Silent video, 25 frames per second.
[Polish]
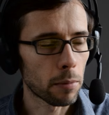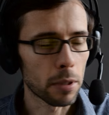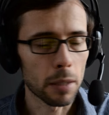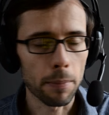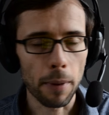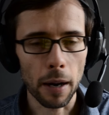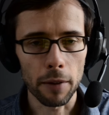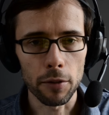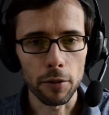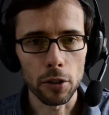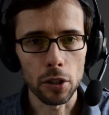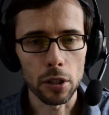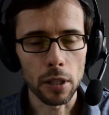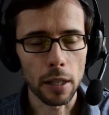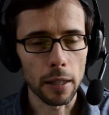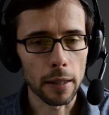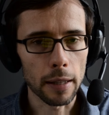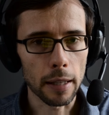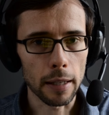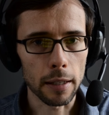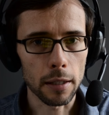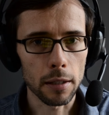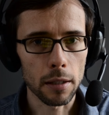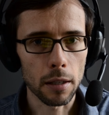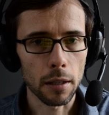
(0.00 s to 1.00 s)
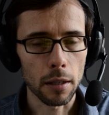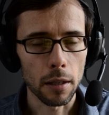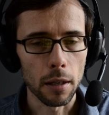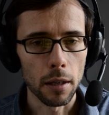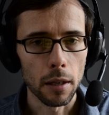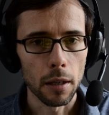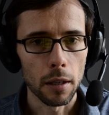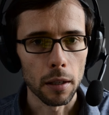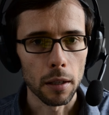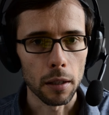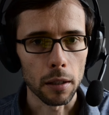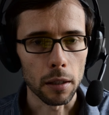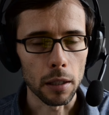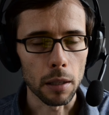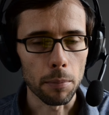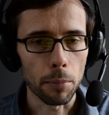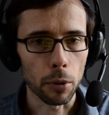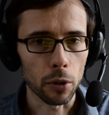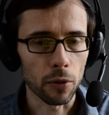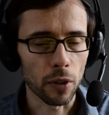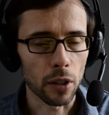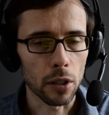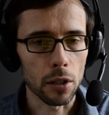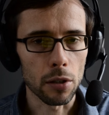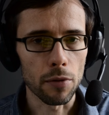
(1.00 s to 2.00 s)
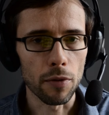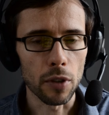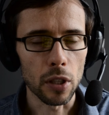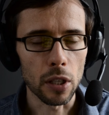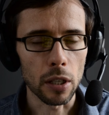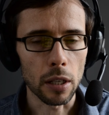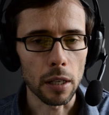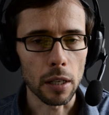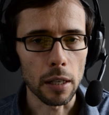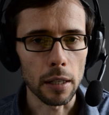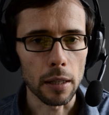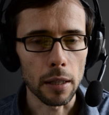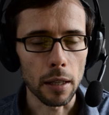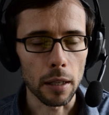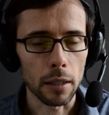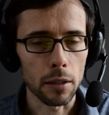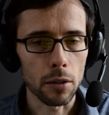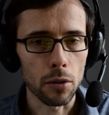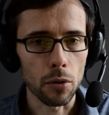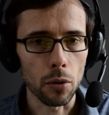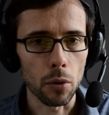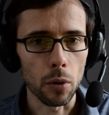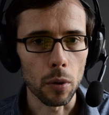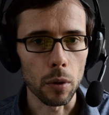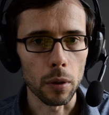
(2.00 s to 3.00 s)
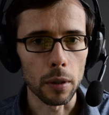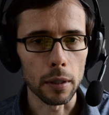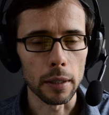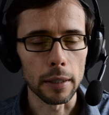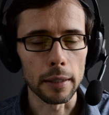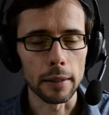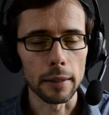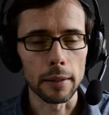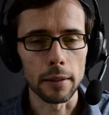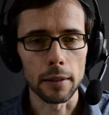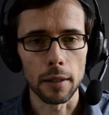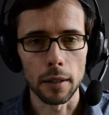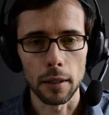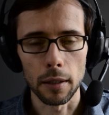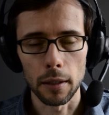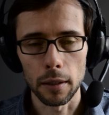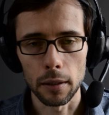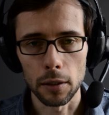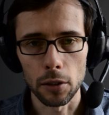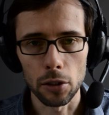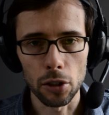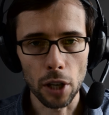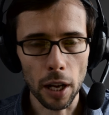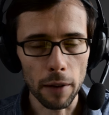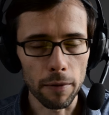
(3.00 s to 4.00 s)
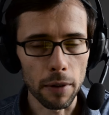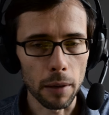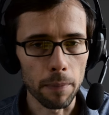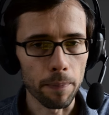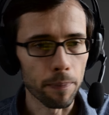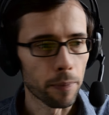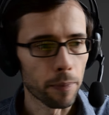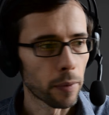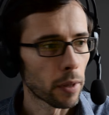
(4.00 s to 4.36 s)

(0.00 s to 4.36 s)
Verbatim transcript: żeby sprawdzić ten test i potwierdzić wyniki testu e, z drzewem.